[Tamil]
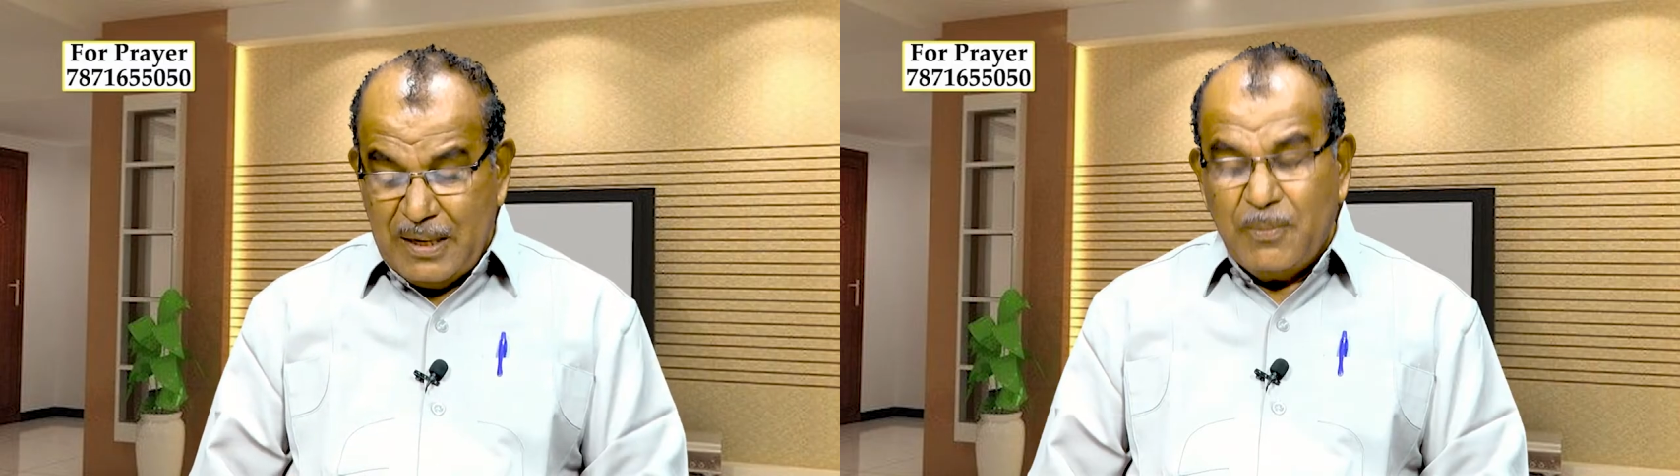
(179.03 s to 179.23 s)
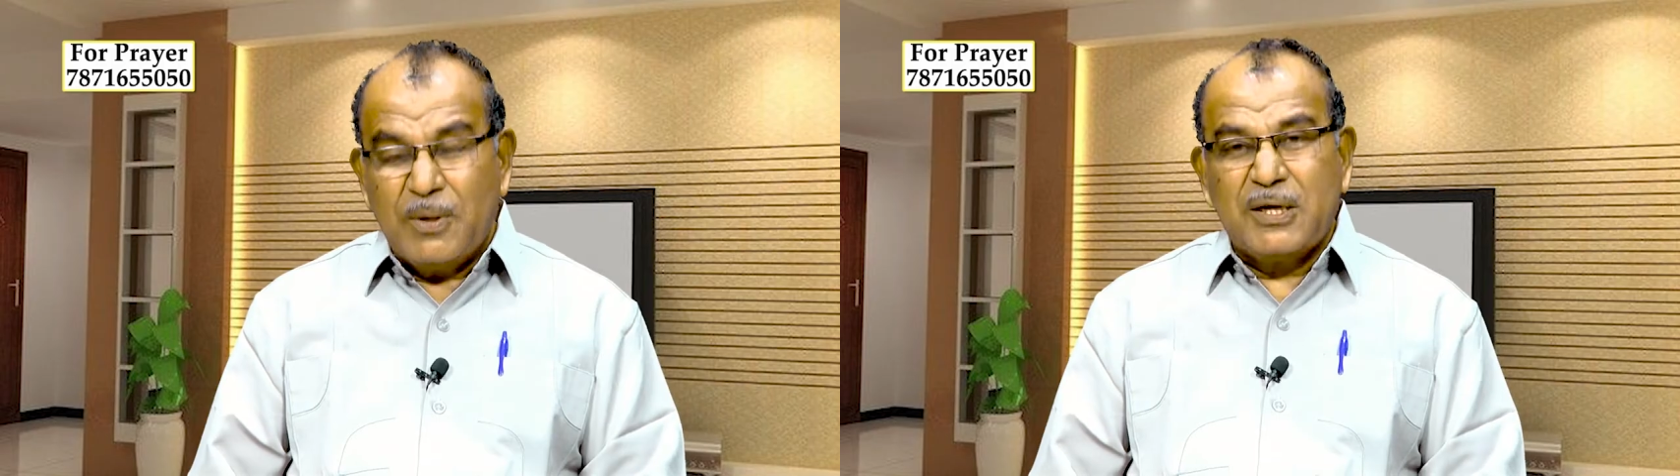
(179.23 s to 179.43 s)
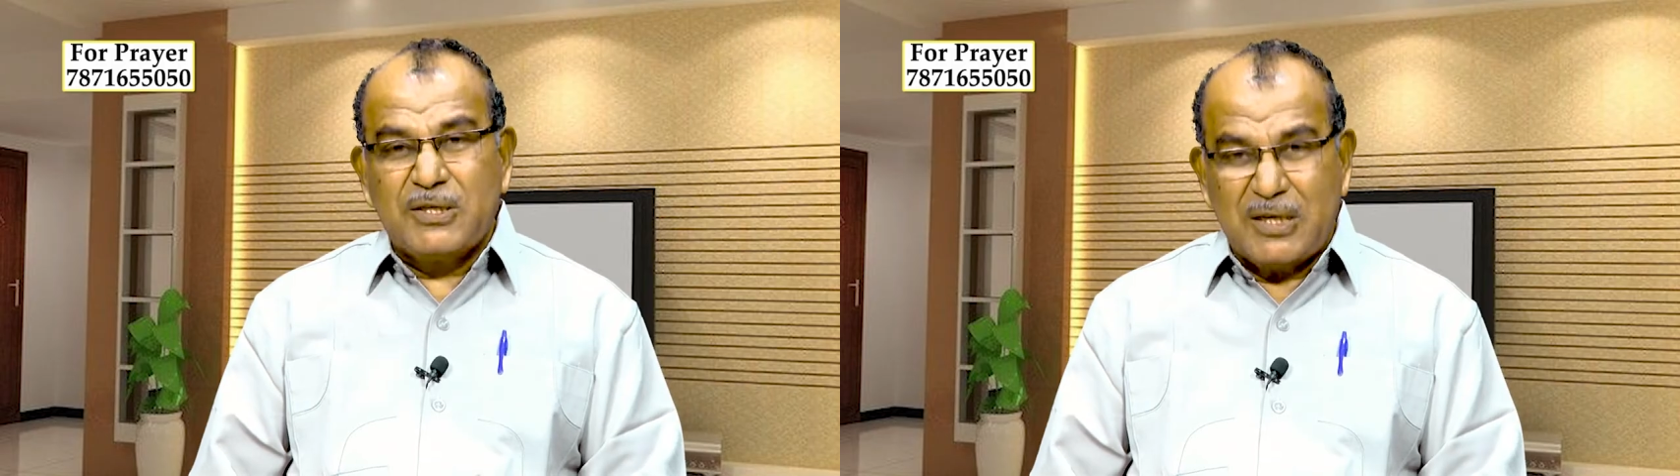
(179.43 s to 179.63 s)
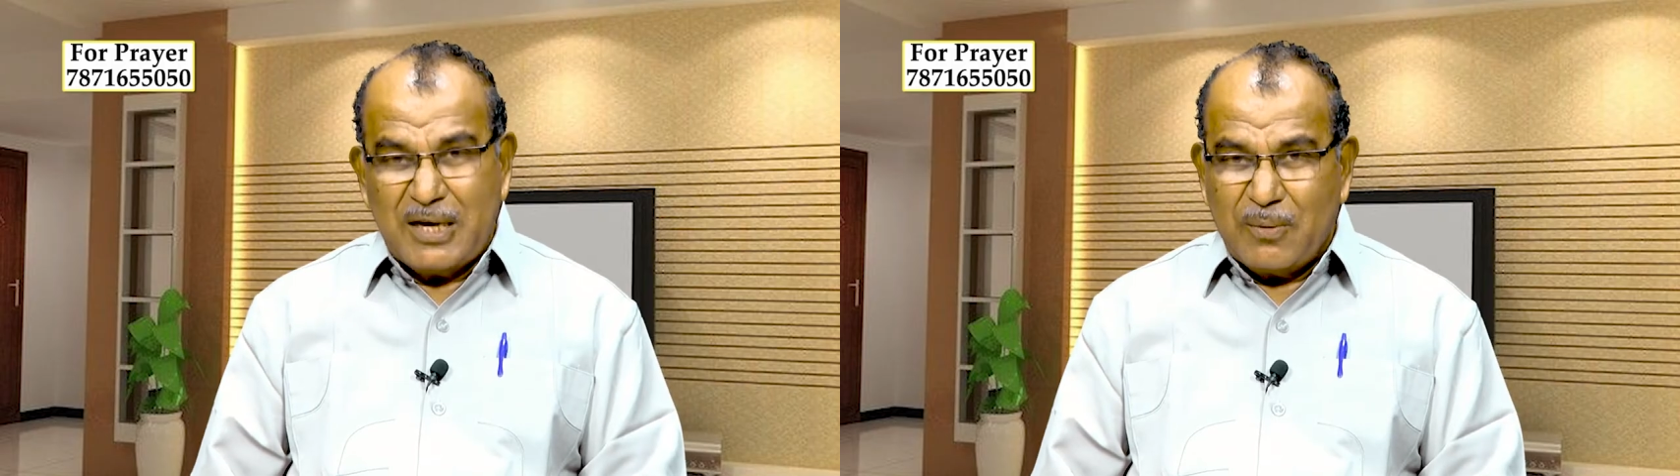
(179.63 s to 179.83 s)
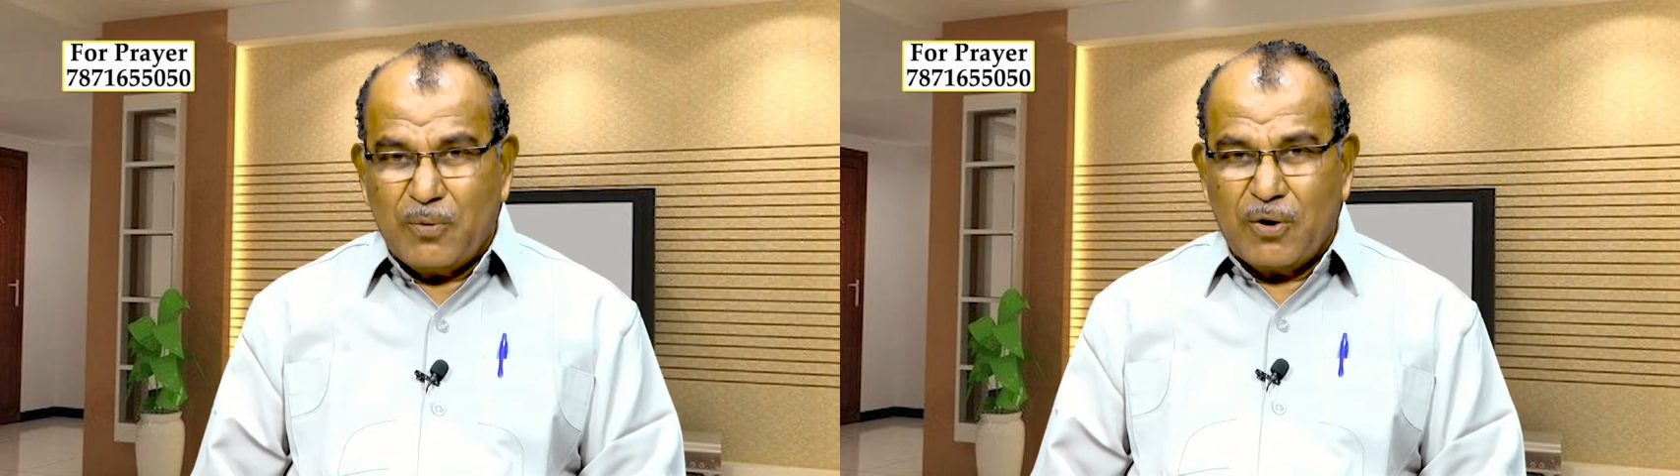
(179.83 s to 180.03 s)
என்பதை தான்
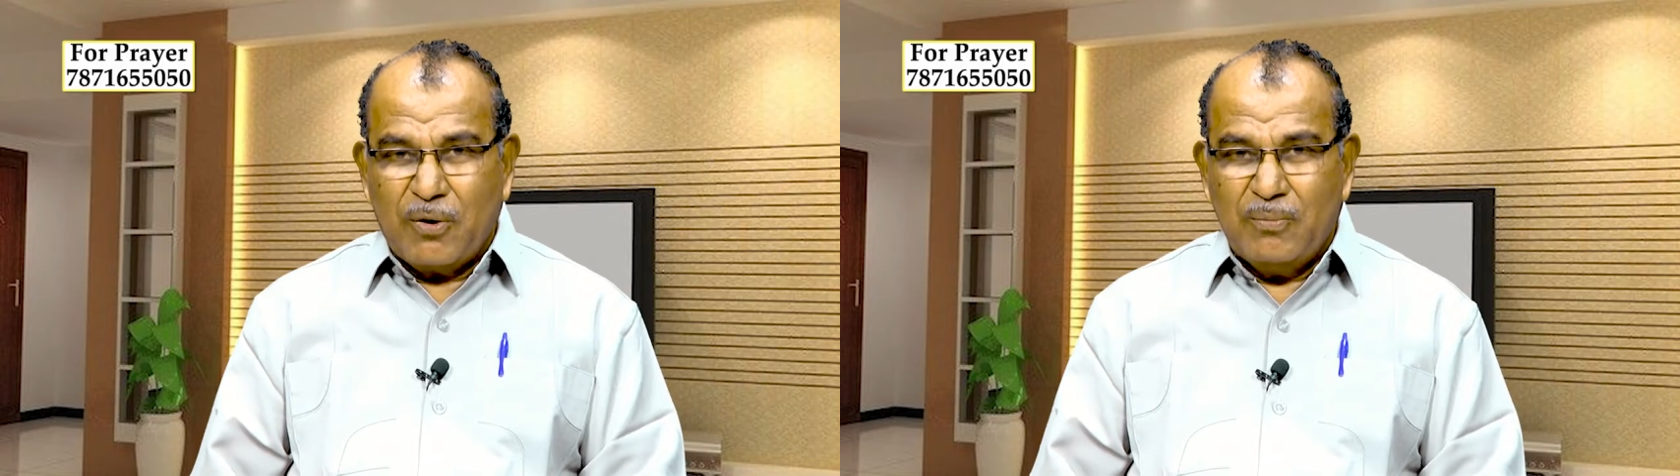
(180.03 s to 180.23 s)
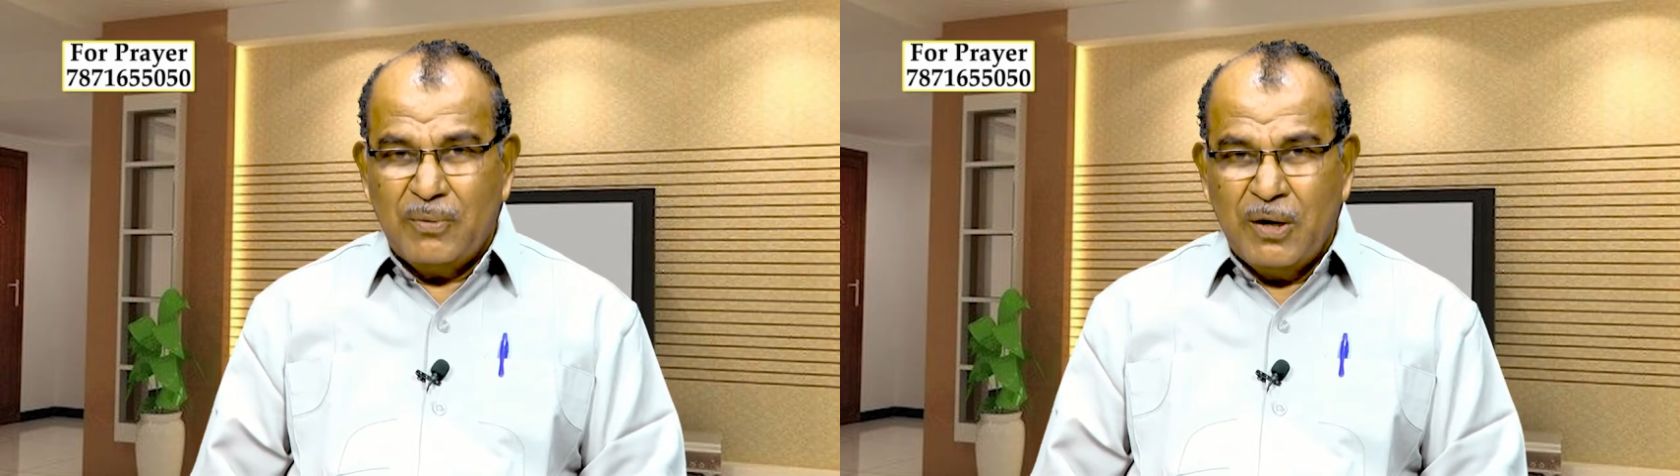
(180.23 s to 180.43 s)
சிந்திக்க போகிறோம்